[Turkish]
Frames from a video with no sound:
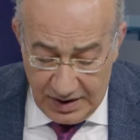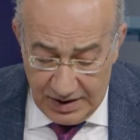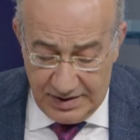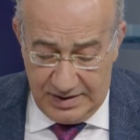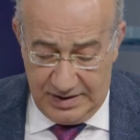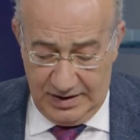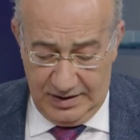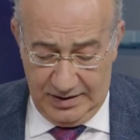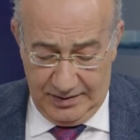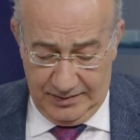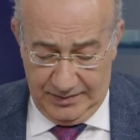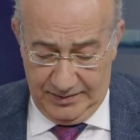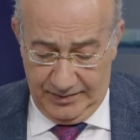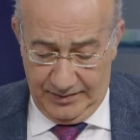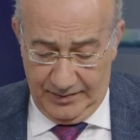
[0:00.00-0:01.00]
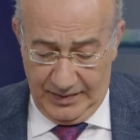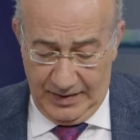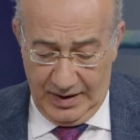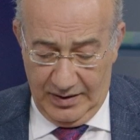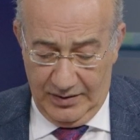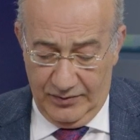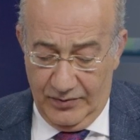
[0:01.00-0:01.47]
Filistin
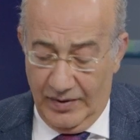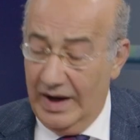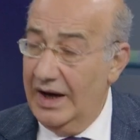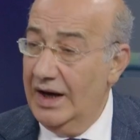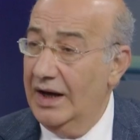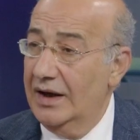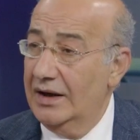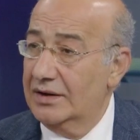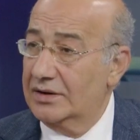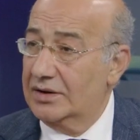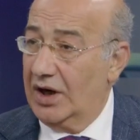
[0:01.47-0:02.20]
ve